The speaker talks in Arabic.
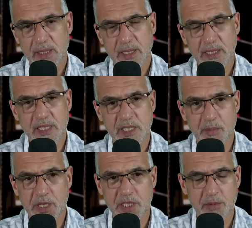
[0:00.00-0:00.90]
اذا
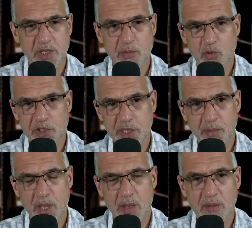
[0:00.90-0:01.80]
تبليتي بشي
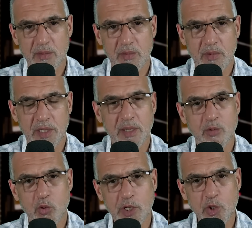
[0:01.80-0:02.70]
مصيبه اذا
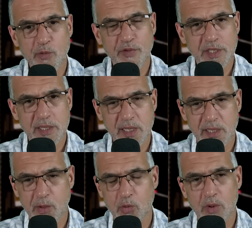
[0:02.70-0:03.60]
ابتليتم
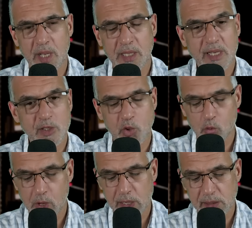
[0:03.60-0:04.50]
فاستتيروا هذه
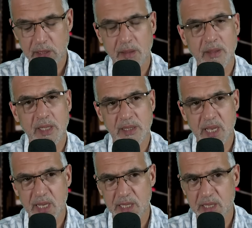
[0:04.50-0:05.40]
كتصور راسها
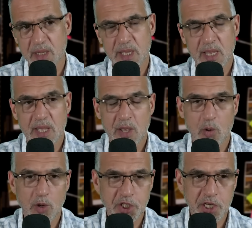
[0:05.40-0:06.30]
كتاكد
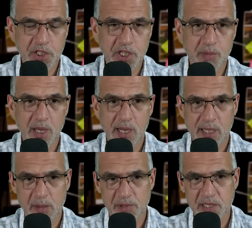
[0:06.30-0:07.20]
واش هادشي بغرض
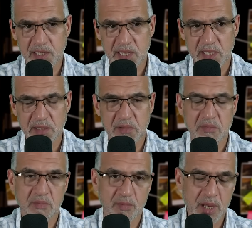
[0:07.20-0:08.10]
الابتزاز
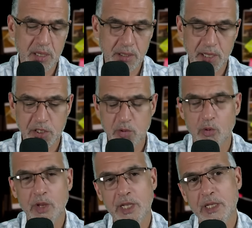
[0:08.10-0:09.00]
ما نقدرش
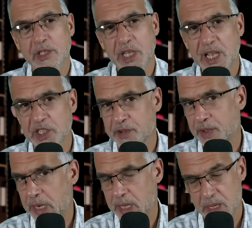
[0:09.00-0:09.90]
نقولها شي حاجه
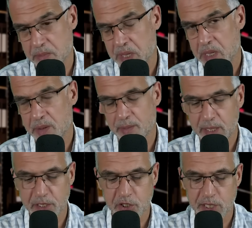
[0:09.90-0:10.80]
فحال هكا ما, ما
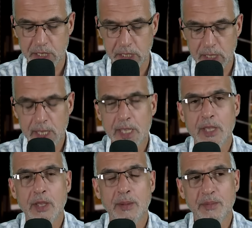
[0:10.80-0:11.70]
عنديش دليل
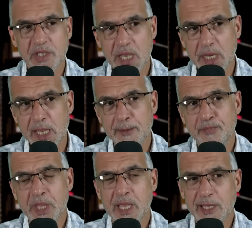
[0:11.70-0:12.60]
بالتالي
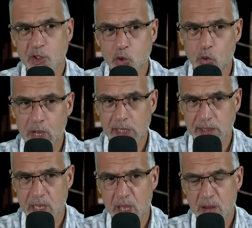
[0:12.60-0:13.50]
كتصور
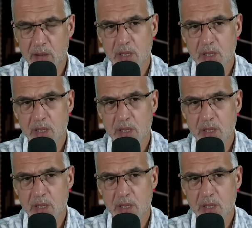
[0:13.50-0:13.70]
راسها